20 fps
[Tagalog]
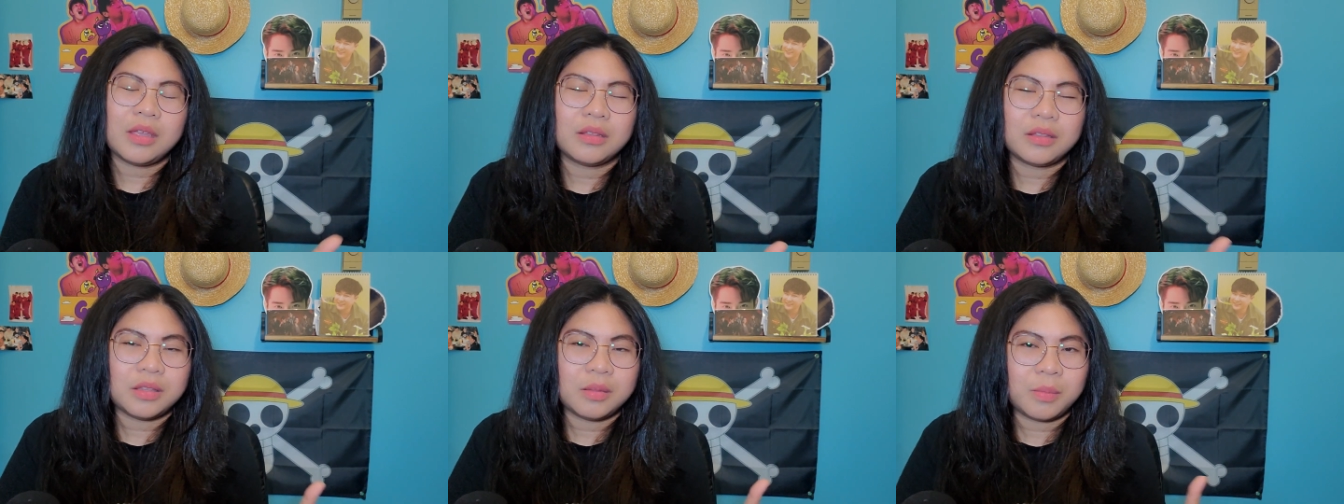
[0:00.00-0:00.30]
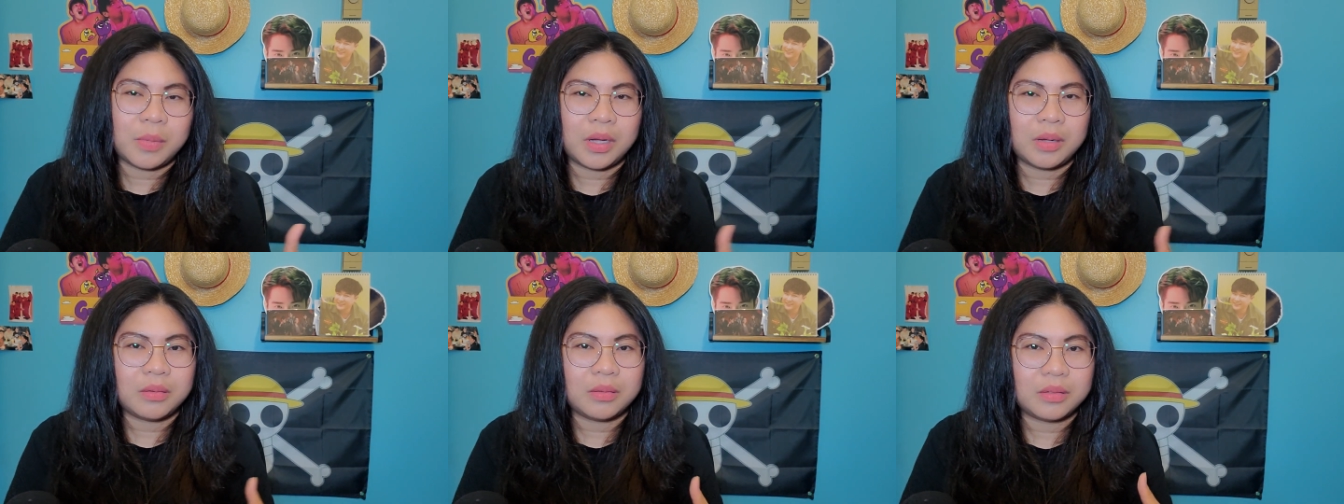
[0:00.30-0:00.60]
di
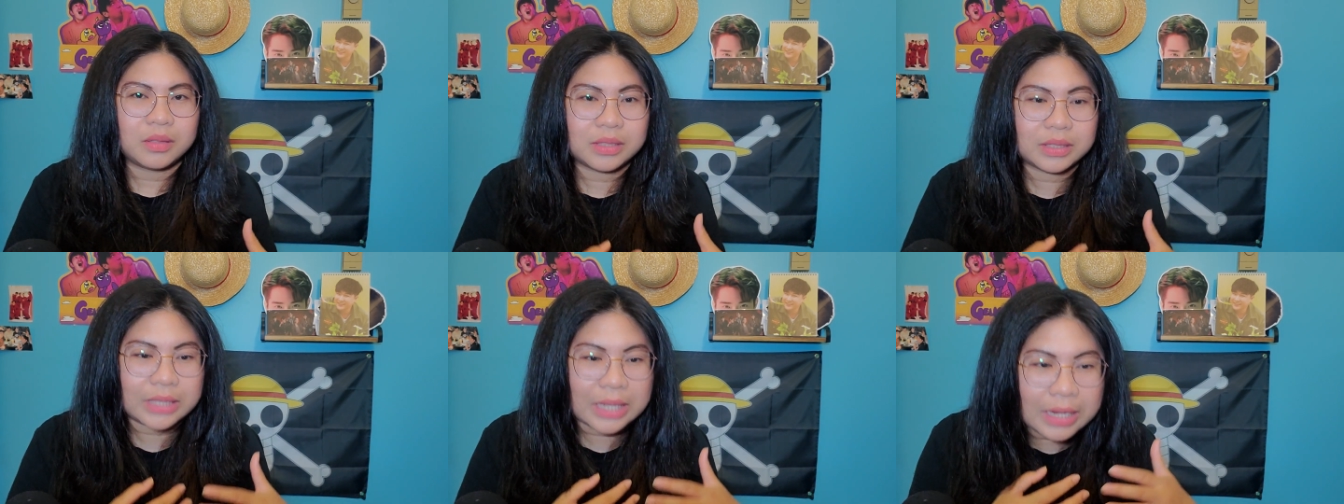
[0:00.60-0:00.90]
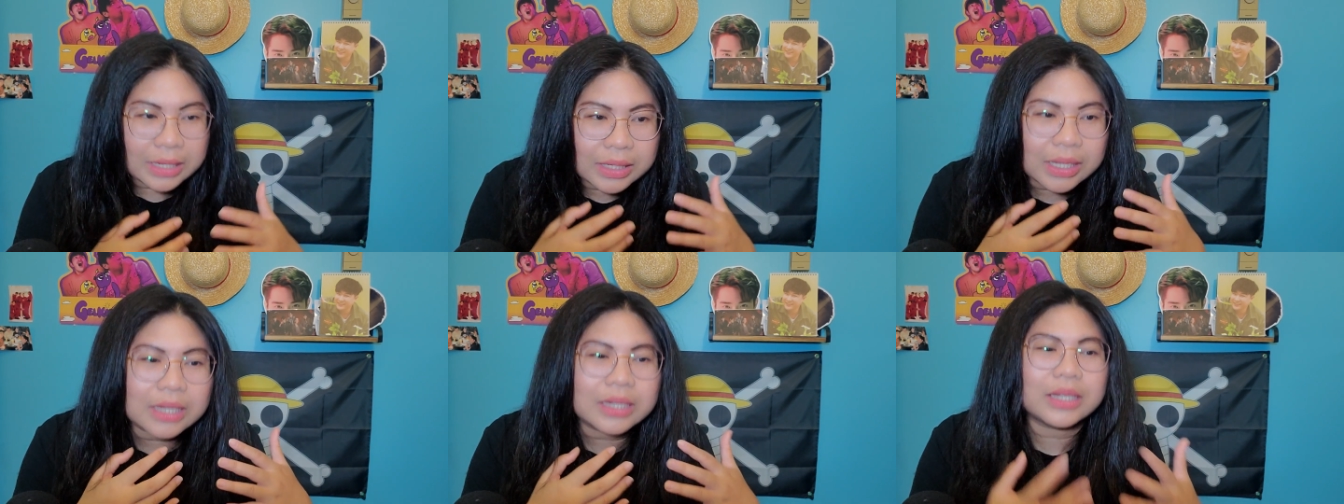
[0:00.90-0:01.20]
ba,
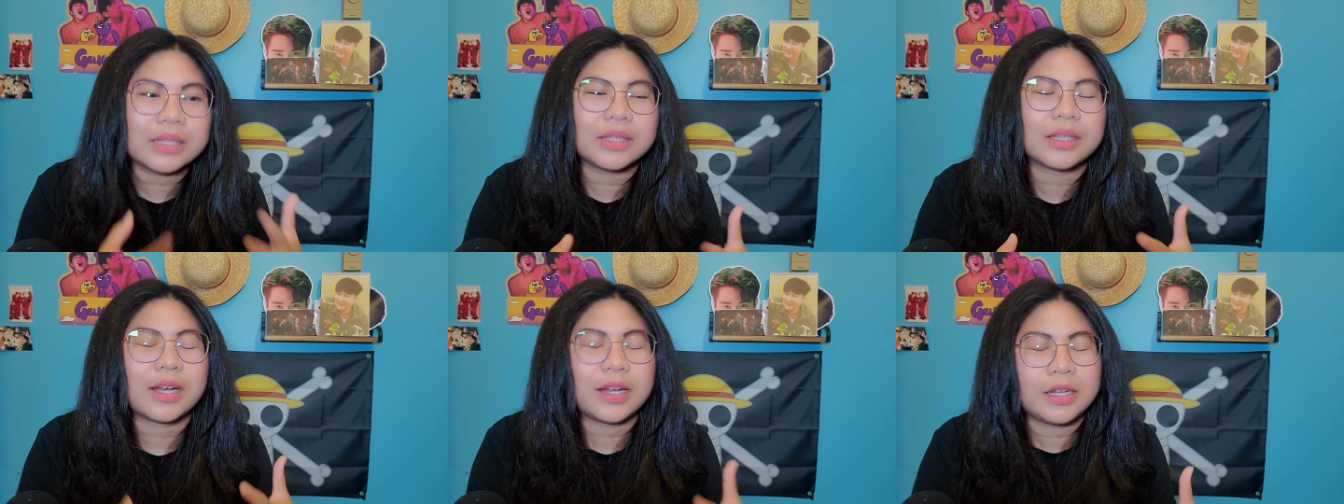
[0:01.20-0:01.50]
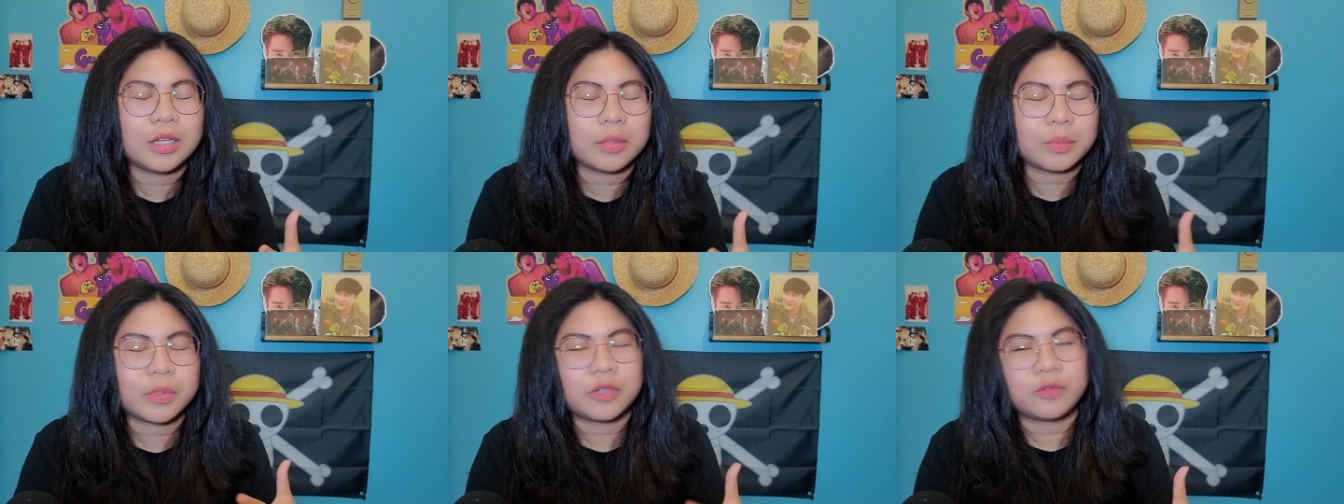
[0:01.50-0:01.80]
talagang literal
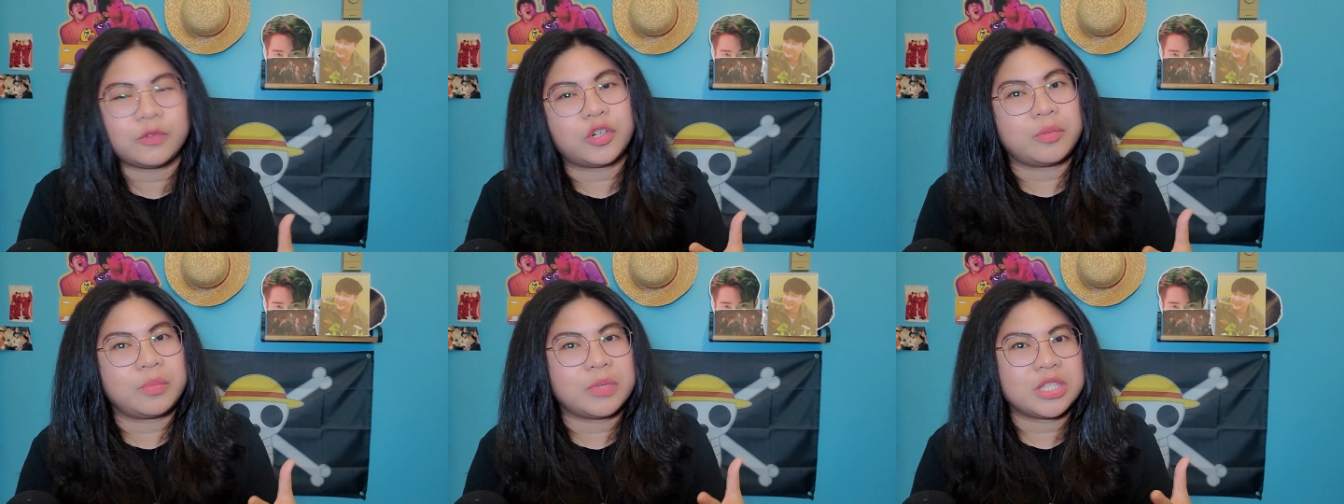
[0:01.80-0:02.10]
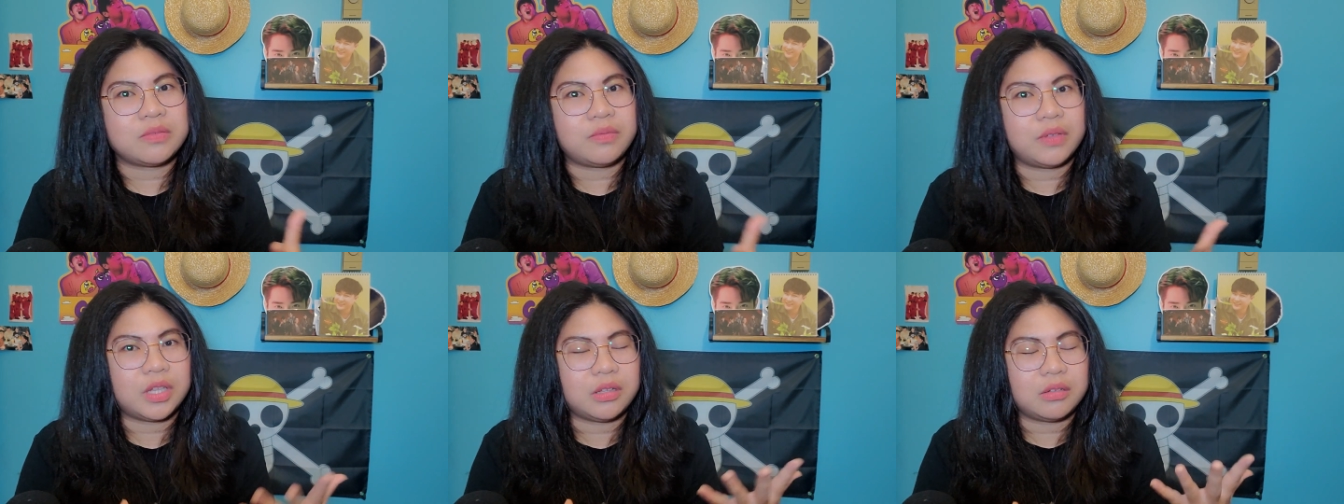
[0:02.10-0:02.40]
na
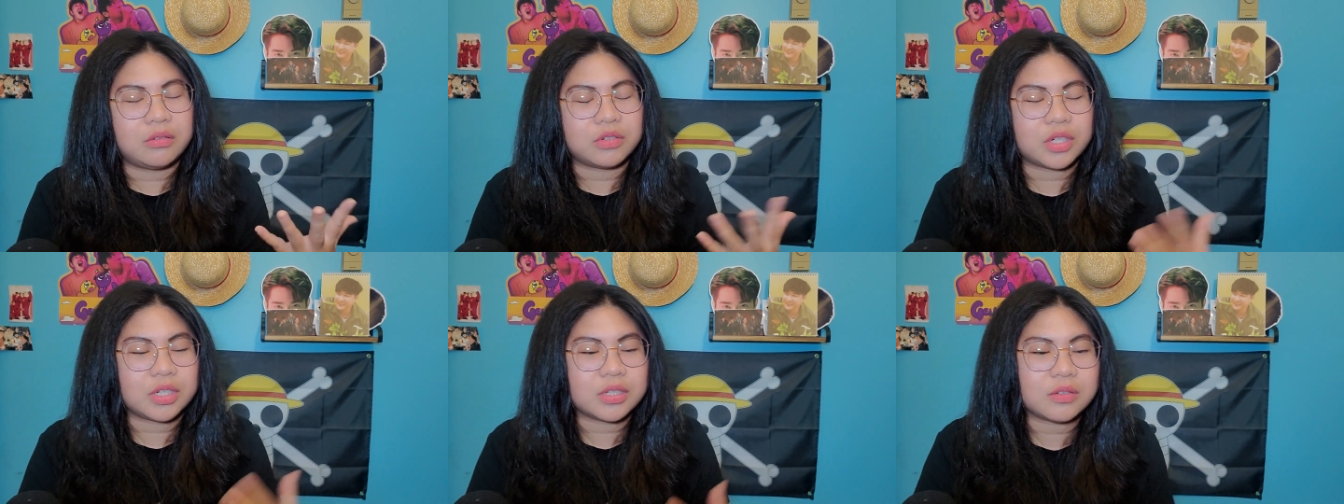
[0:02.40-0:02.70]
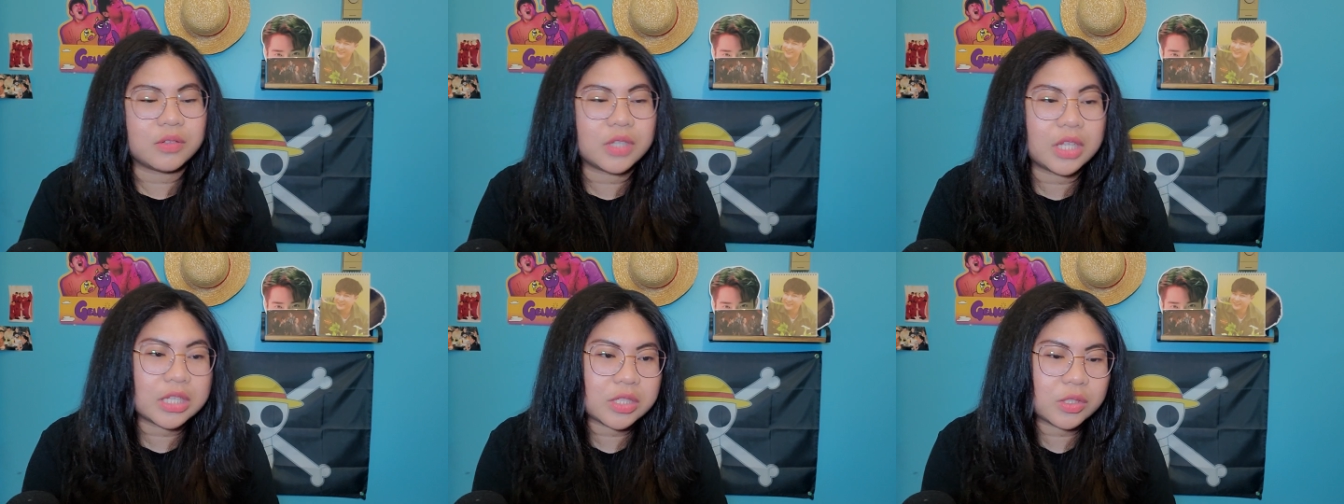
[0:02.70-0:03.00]
performance video siya. So
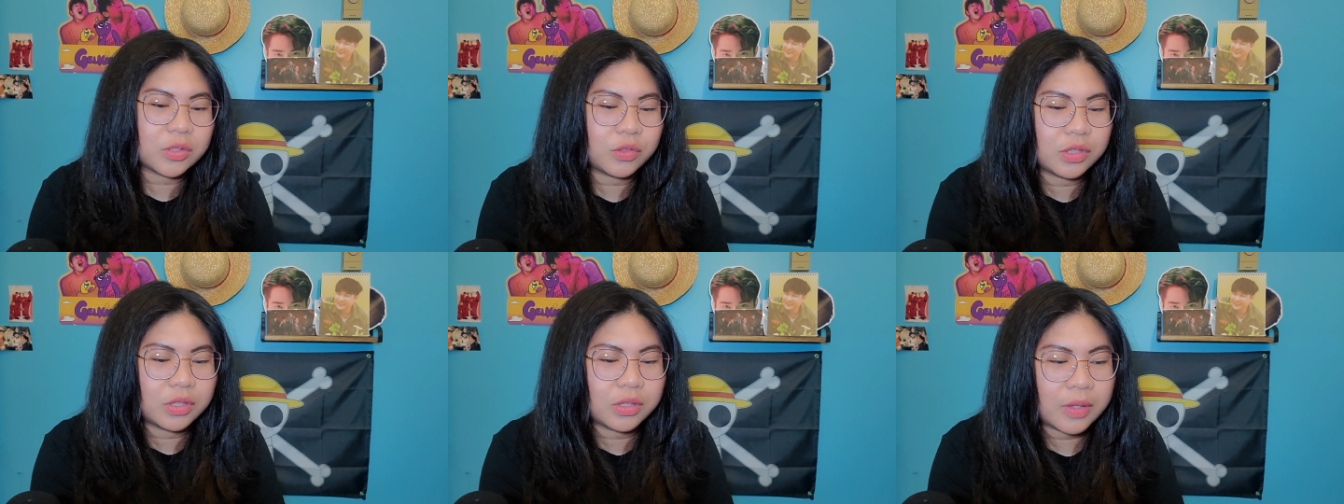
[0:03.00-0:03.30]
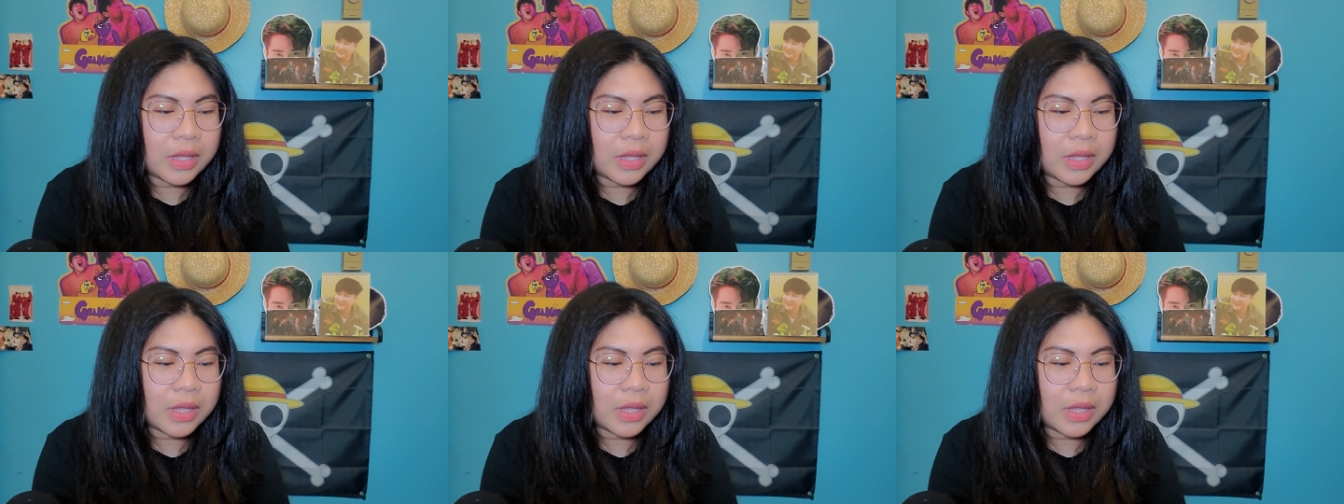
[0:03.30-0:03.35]
that's good.